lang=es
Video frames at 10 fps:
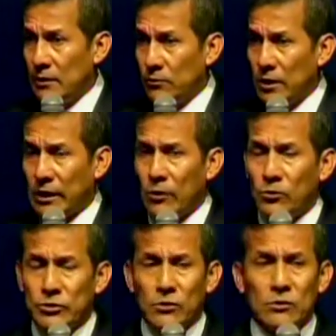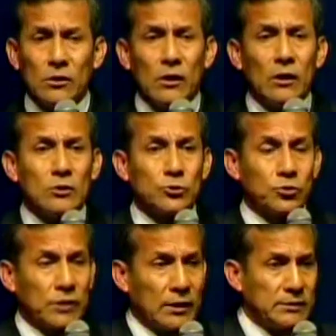Una reducción
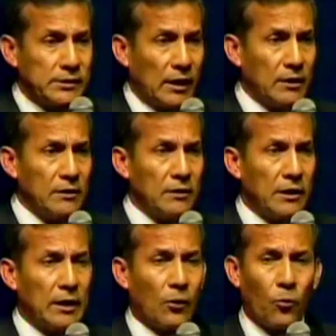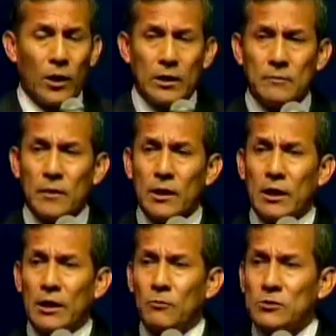sustancial en la cual
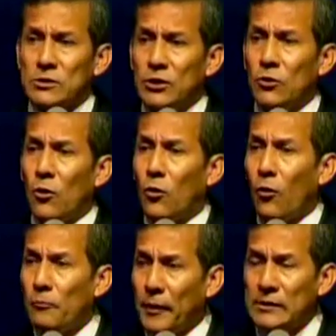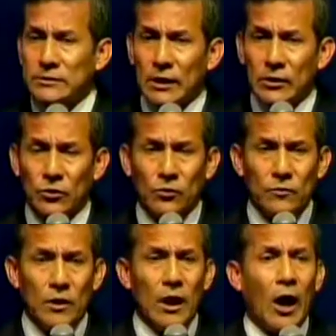hemos ido
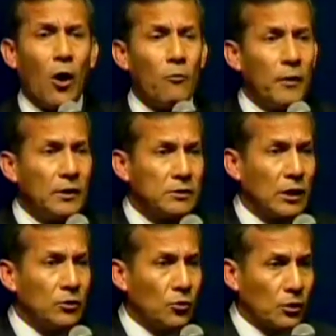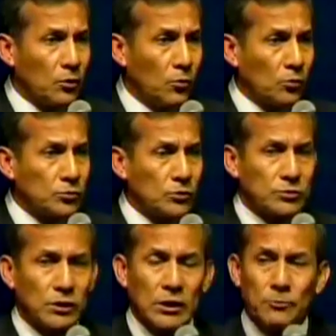compensando, aumentando
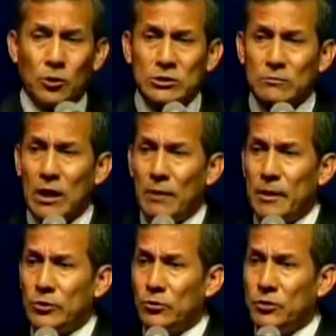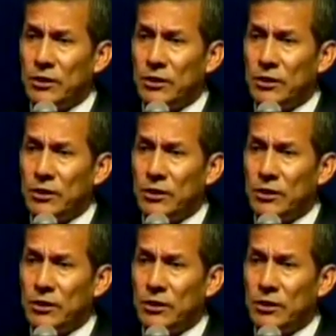recursos en aproximadamente un